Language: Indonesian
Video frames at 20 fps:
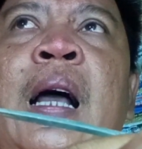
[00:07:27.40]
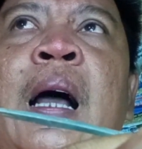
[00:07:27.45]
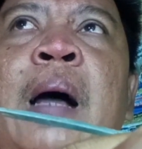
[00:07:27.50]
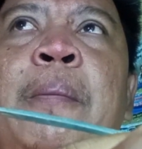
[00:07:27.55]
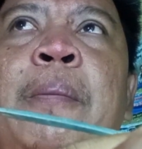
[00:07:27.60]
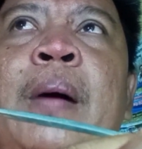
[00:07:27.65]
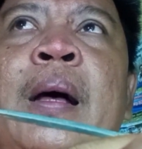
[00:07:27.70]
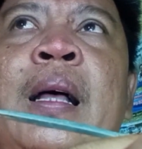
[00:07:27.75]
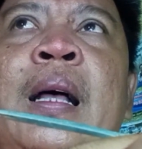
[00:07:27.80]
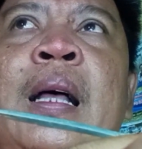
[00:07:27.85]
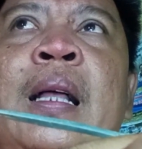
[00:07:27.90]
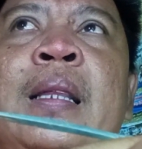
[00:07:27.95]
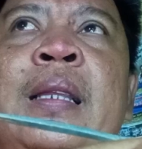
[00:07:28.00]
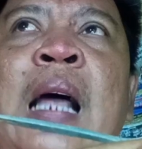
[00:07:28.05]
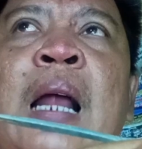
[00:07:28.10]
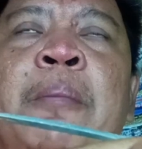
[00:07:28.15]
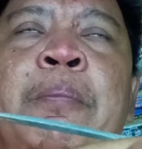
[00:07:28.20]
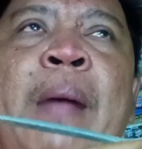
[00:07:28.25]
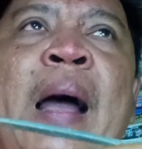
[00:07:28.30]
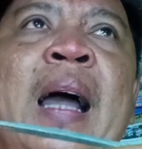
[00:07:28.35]
apa
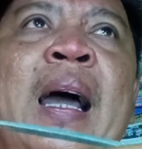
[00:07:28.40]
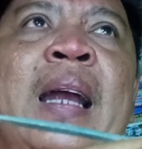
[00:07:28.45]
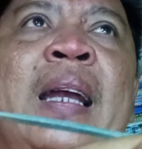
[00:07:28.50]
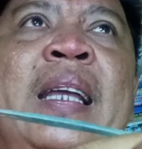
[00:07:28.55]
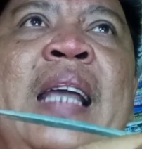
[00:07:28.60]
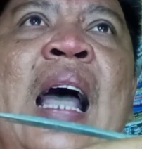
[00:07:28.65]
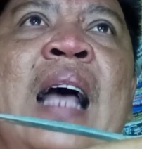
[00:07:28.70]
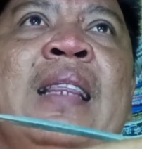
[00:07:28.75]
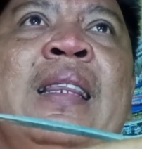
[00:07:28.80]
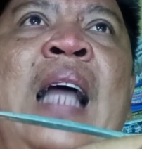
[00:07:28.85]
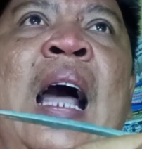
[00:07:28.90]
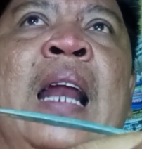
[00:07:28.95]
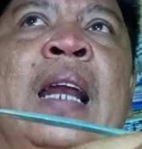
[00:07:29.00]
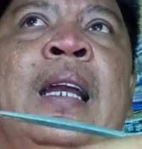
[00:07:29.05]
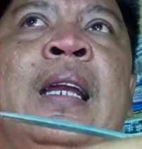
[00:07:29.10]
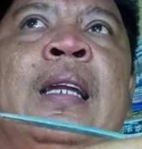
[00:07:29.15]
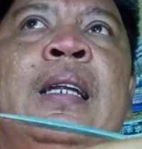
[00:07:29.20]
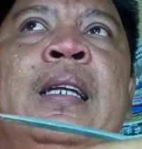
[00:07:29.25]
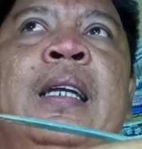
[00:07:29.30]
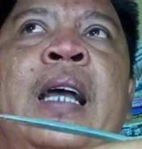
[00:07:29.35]
tanpa
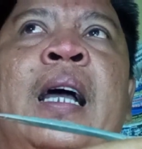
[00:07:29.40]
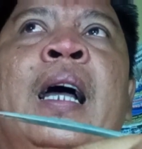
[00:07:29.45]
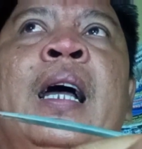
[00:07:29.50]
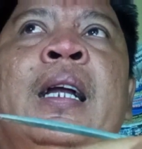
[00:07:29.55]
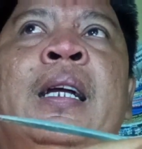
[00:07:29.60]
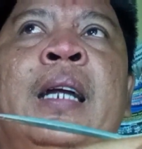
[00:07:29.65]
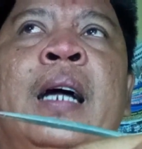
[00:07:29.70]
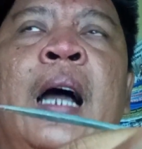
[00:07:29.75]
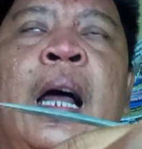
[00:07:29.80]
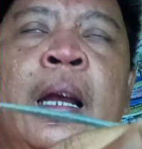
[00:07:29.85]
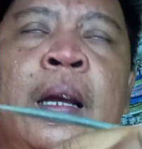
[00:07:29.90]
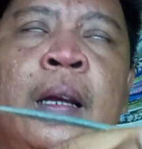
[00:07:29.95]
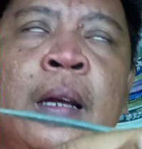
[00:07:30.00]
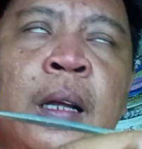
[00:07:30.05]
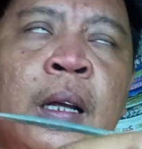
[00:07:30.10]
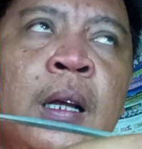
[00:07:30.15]
keniatan ya dengan